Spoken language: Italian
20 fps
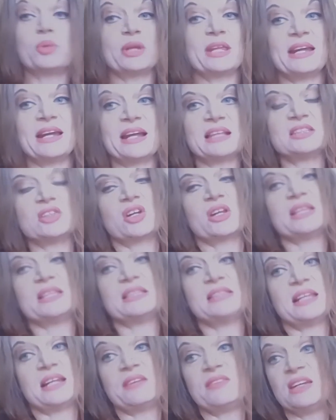oppure nella
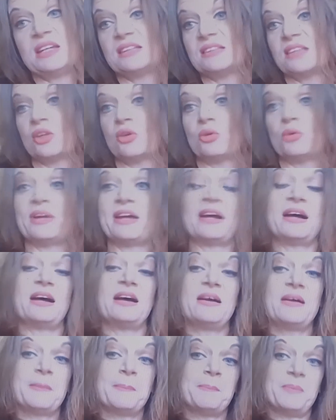zona di Seravezza dove
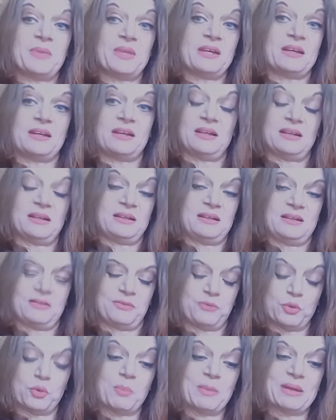ha...
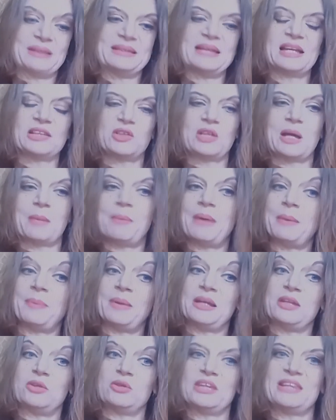Uh, un mandato da
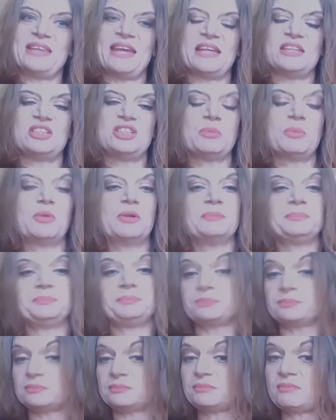Papa Leone X
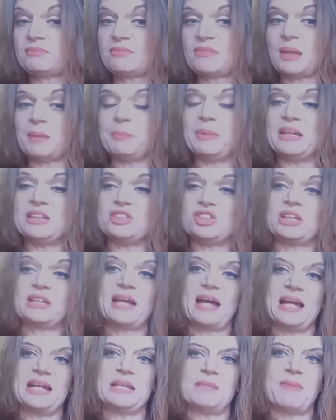per
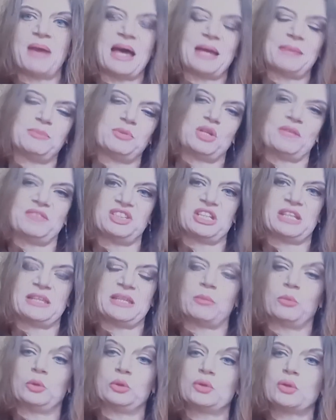cercare i marmi, una
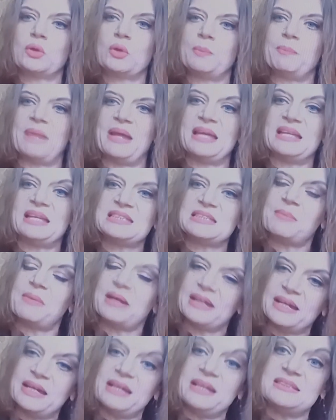vicenda molto
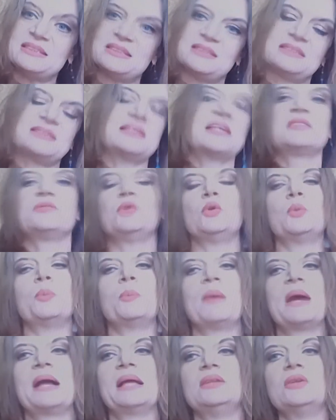complessa, ma anche lì si sta
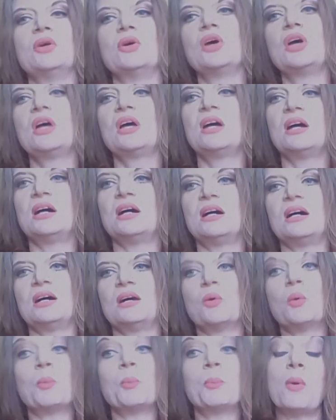sviluppando
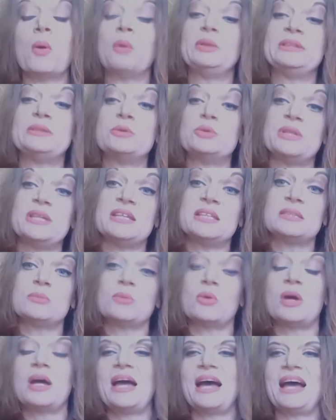uh, un po' il
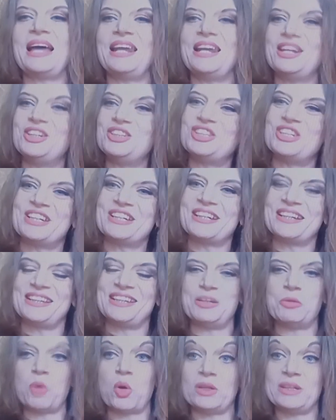turismo alla
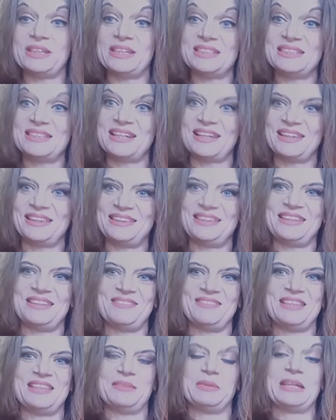ricerca dei luoghi
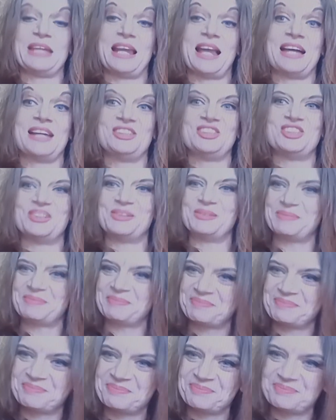estrattivi di Michelangelo.